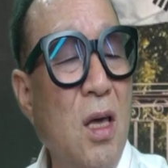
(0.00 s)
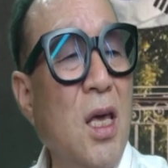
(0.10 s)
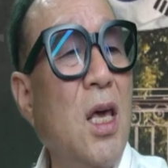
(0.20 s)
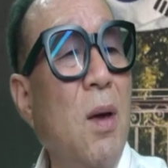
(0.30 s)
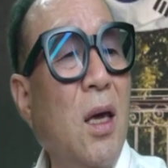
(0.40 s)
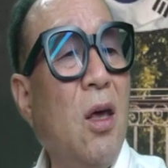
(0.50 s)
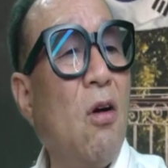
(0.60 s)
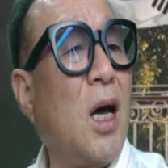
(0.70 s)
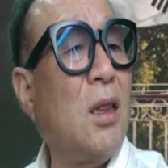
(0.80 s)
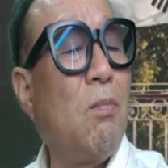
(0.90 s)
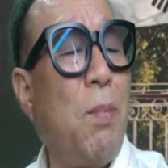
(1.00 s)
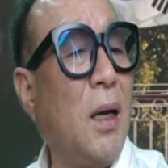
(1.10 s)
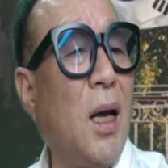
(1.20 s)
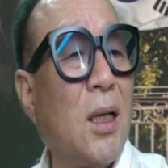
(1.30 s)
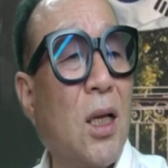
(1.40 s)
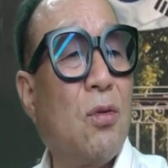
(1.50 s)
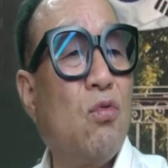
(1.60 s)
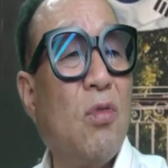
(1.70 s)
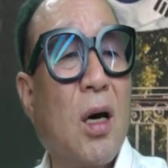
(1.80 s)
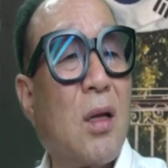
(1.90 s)
200kg 밖에 갖다
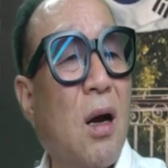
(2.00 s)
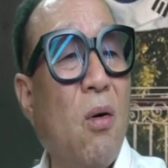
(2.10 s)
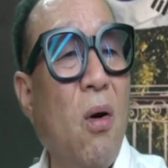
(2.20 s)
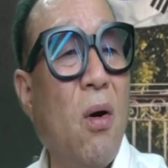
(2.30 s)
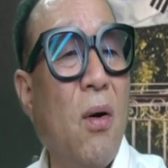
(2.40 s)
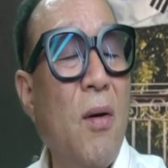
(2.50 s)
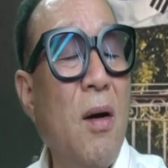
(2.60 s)
준다 그러더라고.